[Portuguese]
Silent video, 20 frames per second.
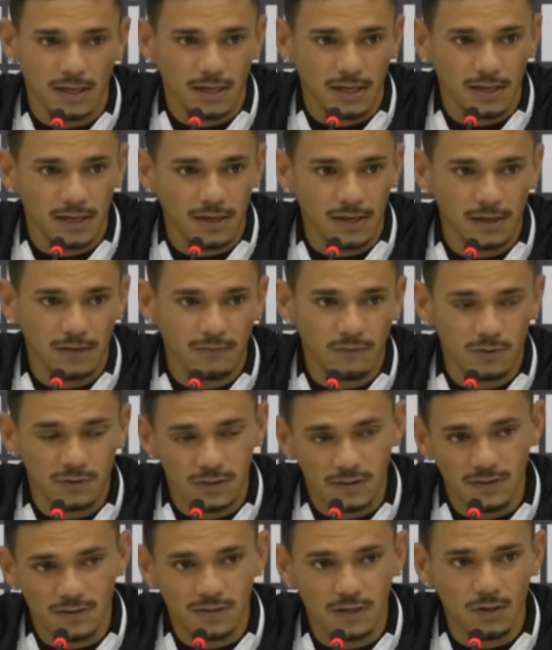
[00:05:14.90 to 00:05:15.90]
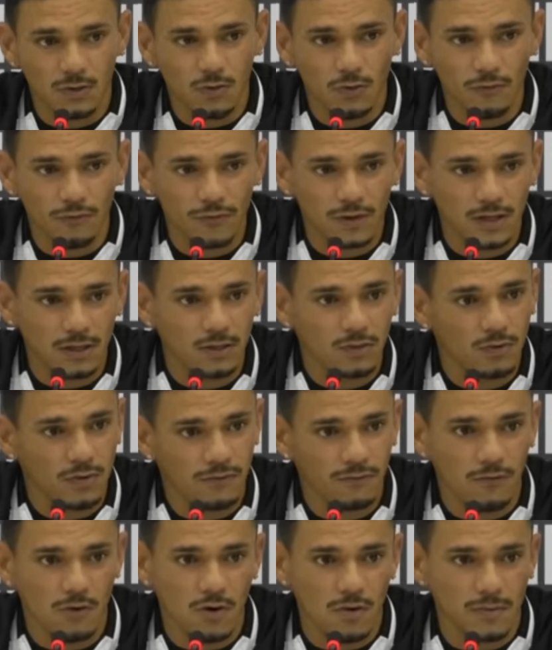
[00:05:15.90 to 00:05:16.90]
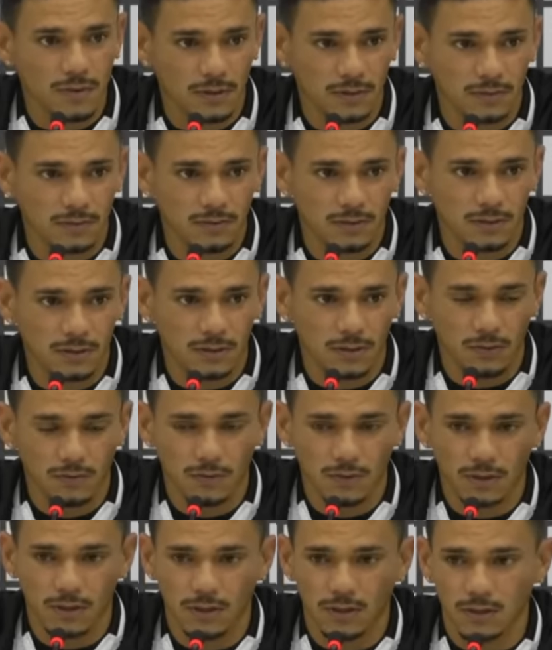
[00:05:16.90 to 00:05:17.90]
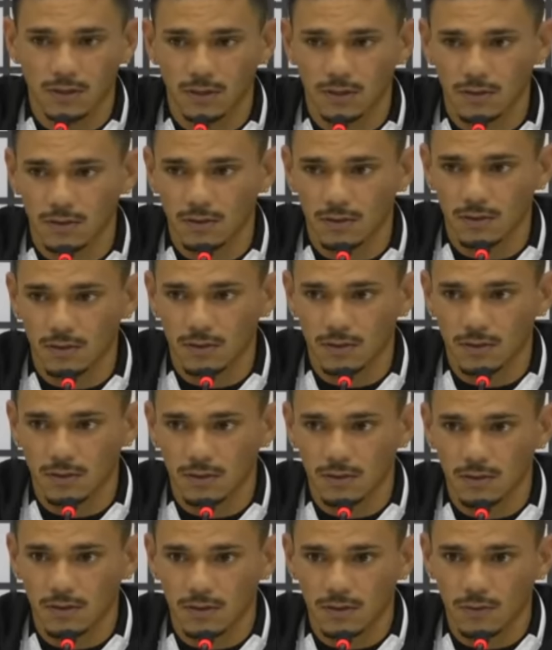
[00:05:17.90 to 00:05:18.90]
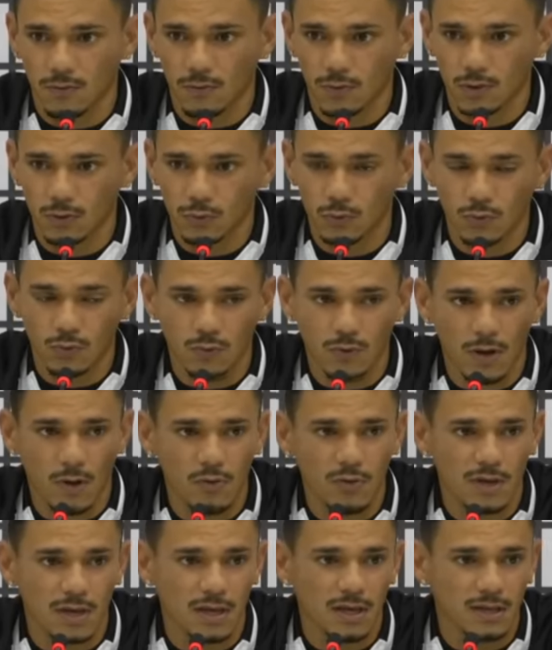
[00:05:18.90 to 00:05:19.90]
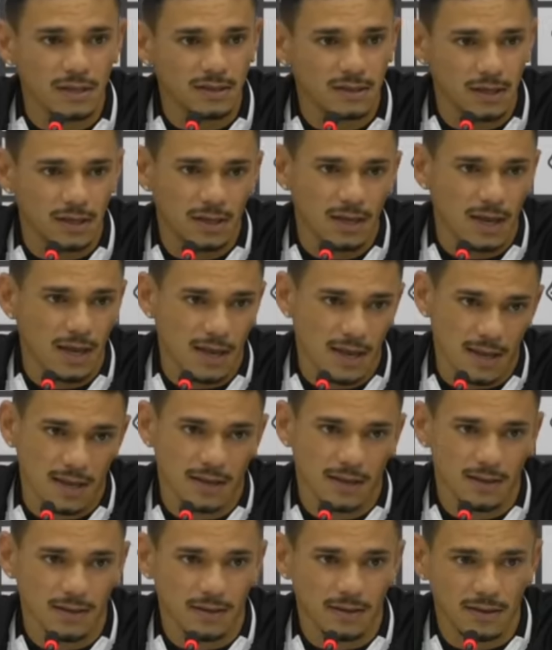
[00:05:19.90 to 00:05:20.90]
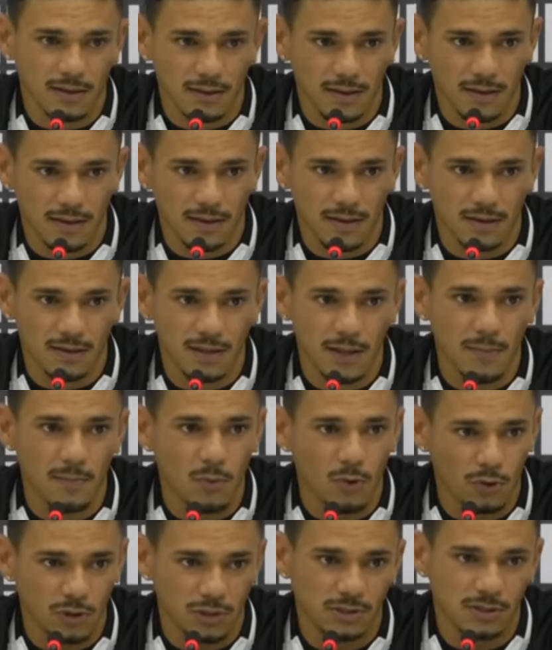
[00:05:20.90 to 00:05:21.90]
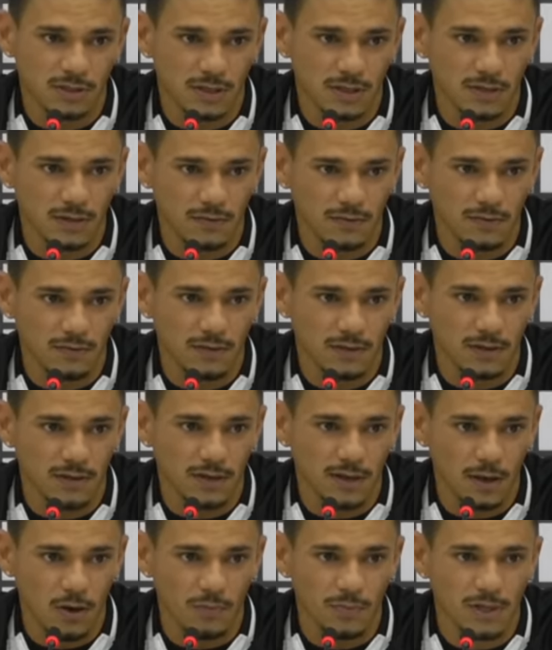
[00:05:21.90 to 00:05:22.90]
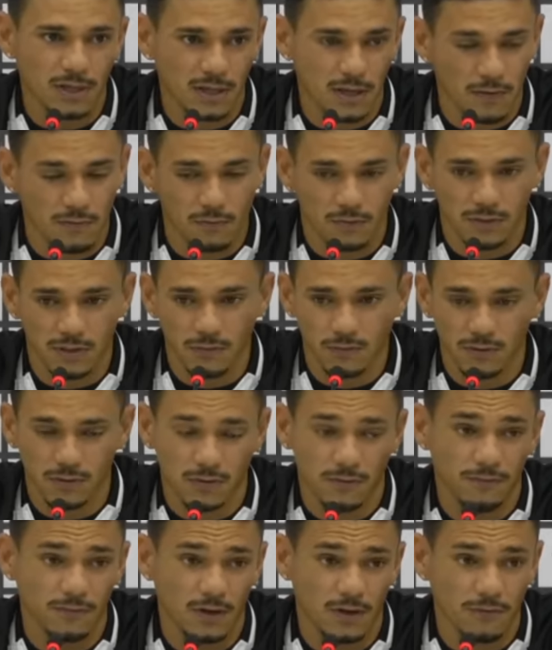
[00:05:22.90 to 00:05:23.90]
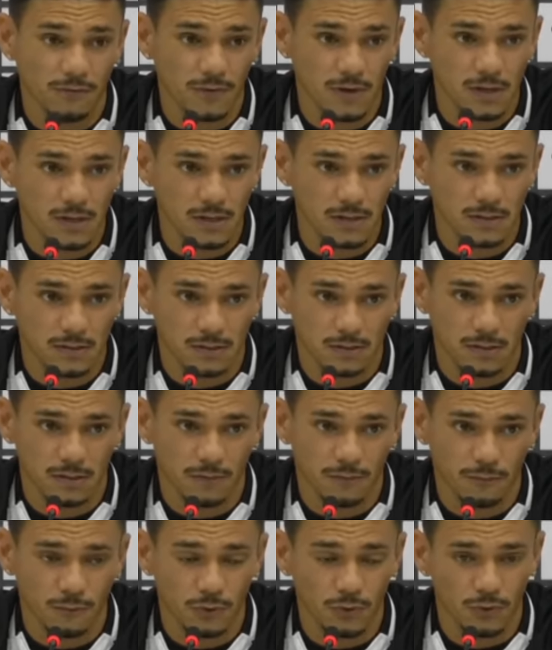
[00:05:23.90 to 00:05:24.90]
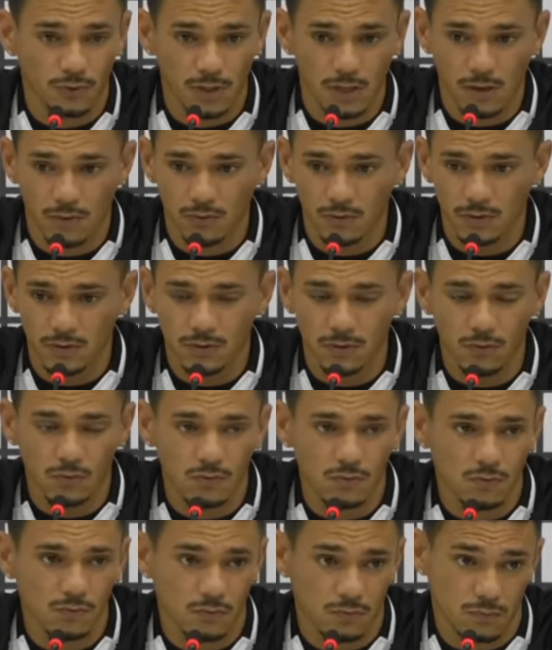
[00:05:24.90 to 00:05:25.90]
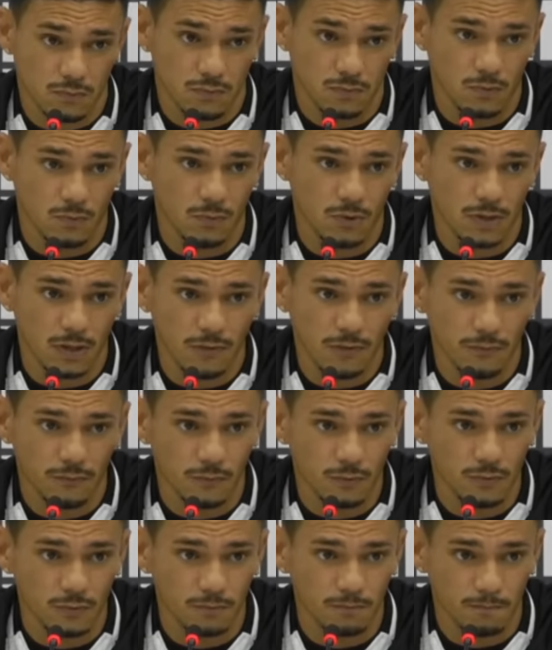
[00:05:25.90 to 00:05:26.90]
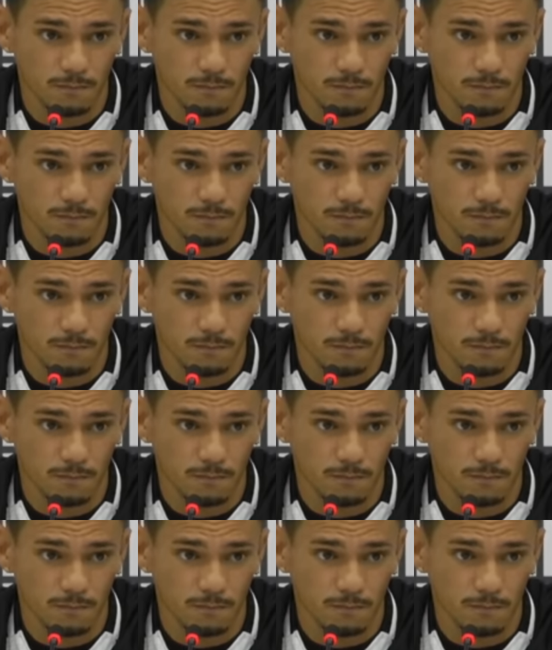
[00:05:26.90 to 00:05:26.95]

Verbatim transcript: e você se sente confiante de uma forma, entendeu? Que quando alguém te quer, é, demonstra que, que realmente quer você, você fica feliz. E foi o que aconteceu com, com o Botafogo.